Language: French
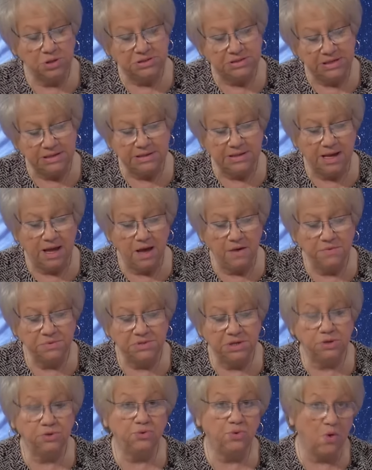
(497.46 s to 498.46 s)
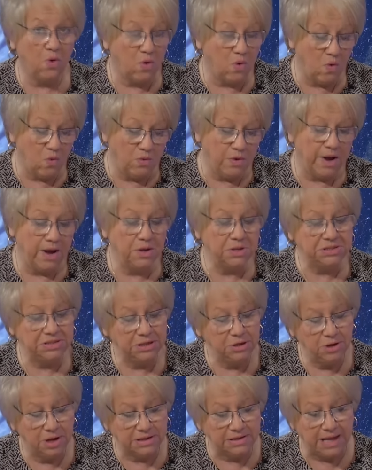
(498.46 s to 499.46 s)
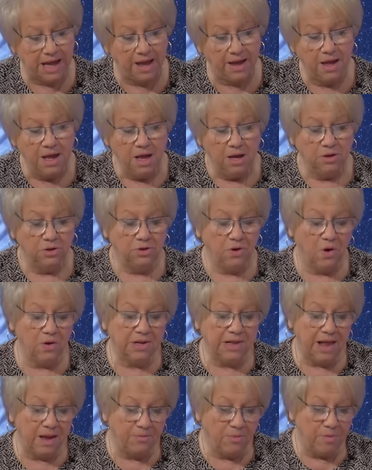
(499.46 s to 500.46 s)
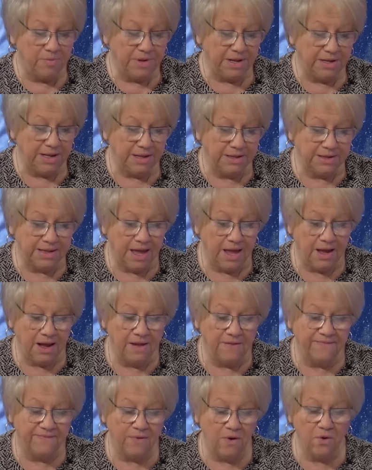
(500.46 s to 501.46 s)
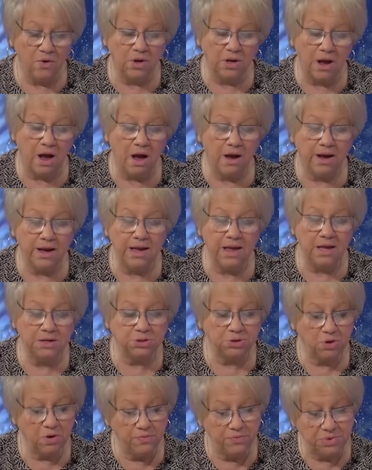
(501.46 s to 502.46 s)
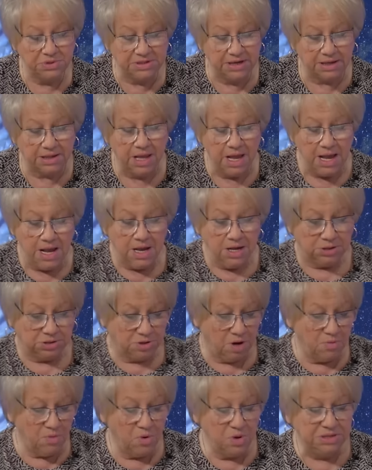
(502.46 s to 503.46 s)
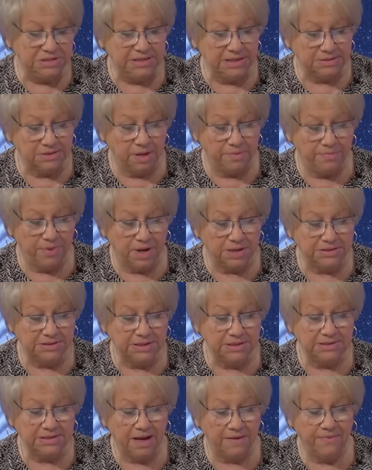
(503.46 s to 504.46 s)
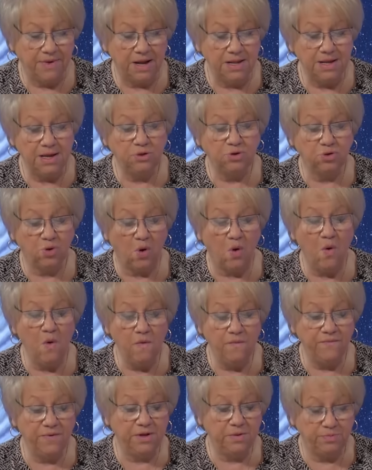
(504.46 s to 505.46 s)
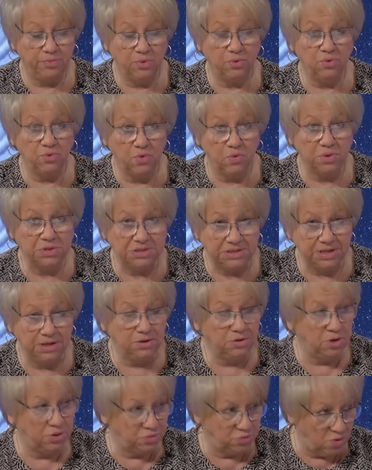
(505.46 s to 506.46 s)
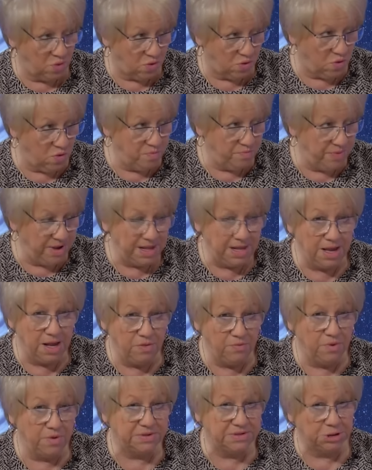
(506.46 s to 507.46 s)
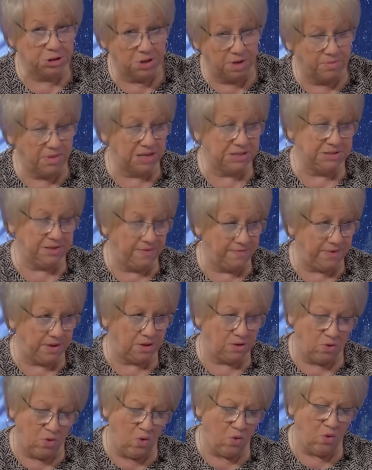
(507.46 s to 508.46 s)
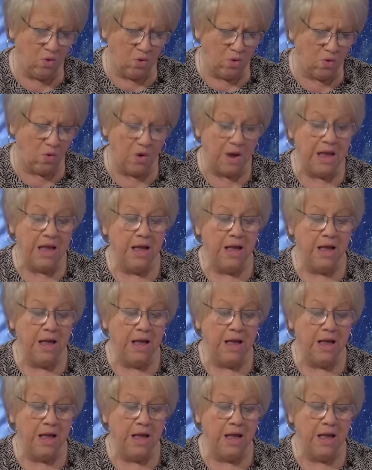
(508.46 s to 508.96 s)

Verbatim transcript: un signe d'air, vous êtes taureau, un signe de terre. Donc, mot planétaire, elle fait un carré à ce que vous êtes. Comme on disait sur le passée ça va aller trop vite pour nos signes de taureau. Bélier, lui, c'est jamais assez vite. Go, go, go.